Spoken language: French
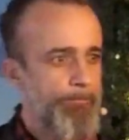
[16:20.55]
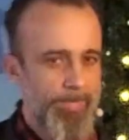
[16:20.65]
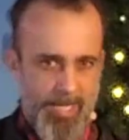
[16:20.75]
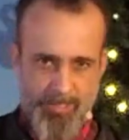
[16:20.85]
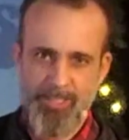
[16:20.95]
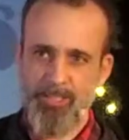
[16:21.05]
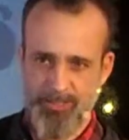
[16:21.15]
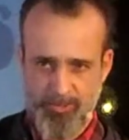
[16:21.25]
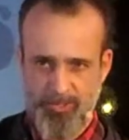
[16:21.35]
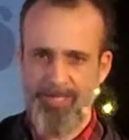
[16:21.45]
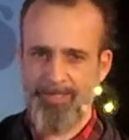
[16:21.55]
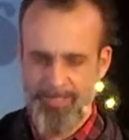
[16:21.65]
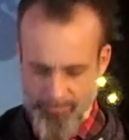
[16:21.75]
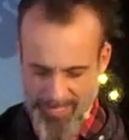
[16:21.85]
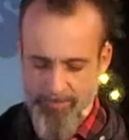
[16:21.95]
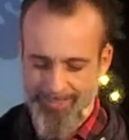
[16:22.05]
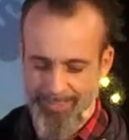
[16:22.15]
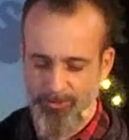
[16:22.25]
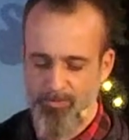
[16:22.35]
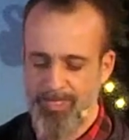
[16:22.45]
J'ai bien une
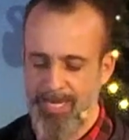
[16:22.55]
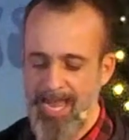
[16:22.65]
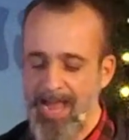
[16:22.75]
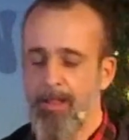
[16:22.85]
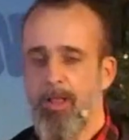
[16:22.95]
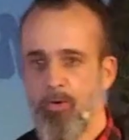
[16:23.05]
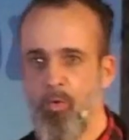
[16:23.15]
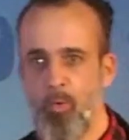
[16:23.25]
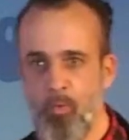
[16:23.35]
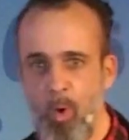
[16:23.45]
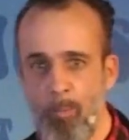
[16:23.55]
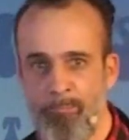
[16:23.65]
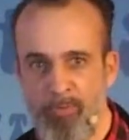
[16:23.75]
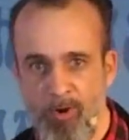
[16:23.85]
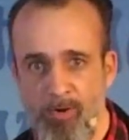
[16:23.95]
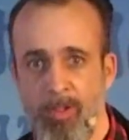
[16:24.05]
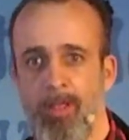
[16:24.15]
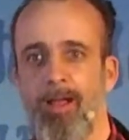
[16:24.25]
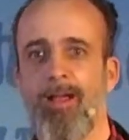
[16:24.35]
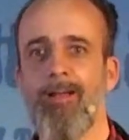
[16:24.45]
saison qui est là où, on peut
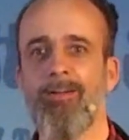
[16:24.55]
euh,